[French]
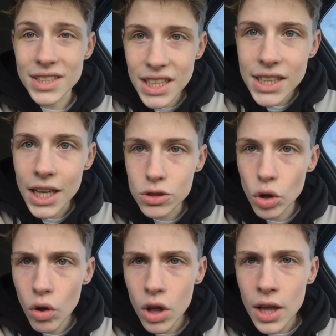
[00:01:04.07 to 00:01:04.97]
d'un certain
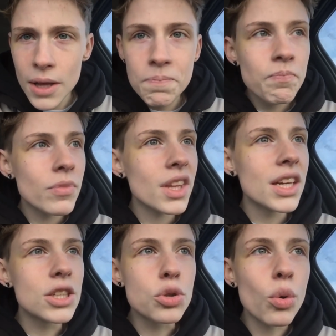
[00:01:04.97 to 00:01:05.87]
temps,
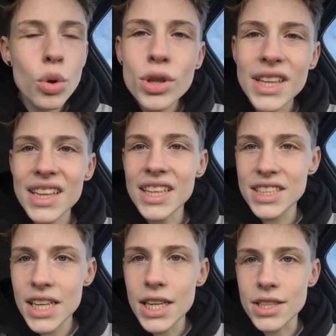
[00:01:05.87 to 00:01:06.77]
ils sont
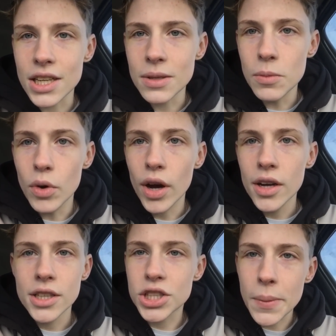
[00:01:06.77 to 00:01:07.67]
euthanasiés les animaux. Hein.
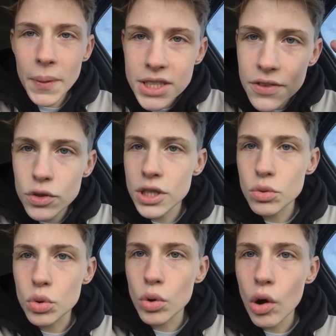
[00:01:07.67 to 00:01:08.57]
Je sais pas si vous
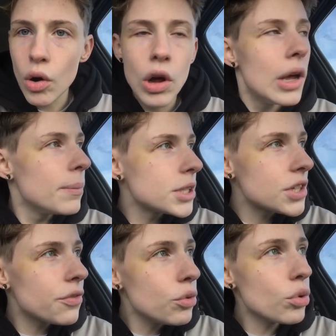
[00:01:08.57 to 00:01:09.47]
êtes au courant, mais
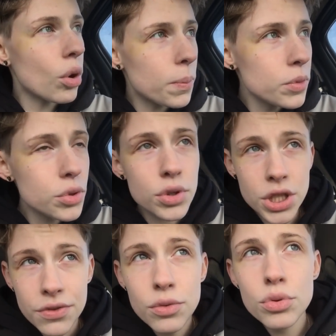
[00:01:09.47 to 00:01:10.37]
j'ai vu en plus,
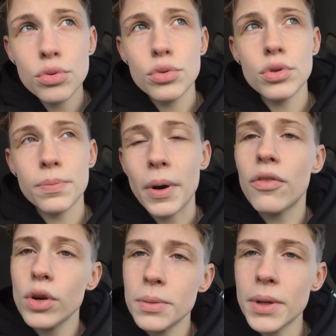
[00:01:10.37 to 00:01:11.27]
j'ai vu
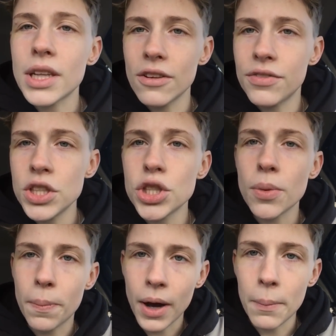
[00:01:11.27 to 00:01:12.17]
parfois ils mettent les fiches
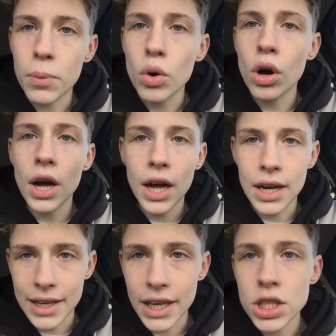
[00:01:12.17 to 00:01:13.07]
par rapport à
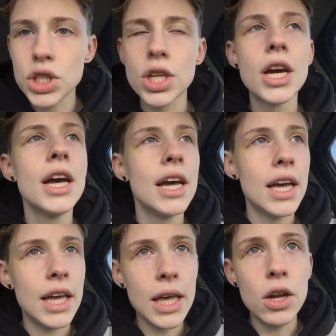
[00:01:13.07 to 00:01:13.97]
la cage
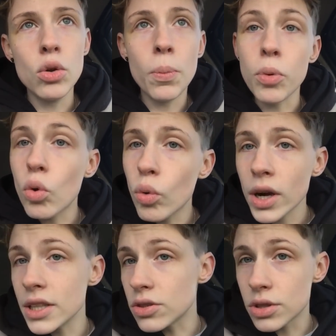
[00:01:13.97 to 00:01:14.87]
et le
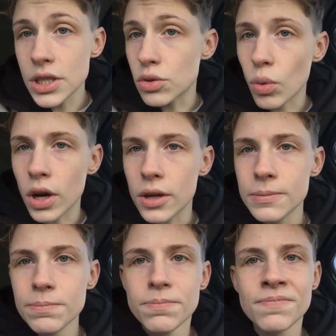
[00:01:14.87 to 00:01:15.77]
pourquoi ils, sont là.
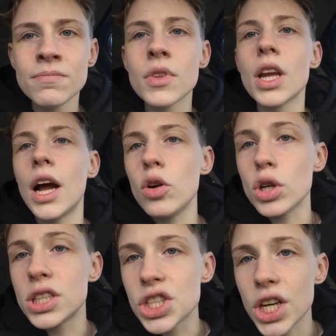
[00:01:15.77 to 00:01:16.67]

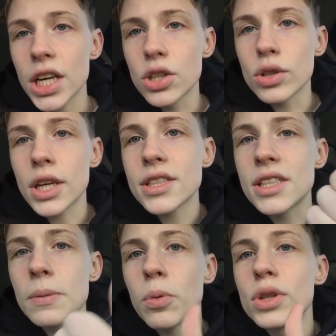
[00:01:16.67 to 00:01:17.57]
Alors déjà, il y en a,
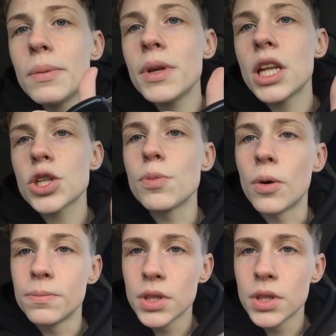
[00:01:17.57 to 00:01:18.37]
c'était pour déménagement.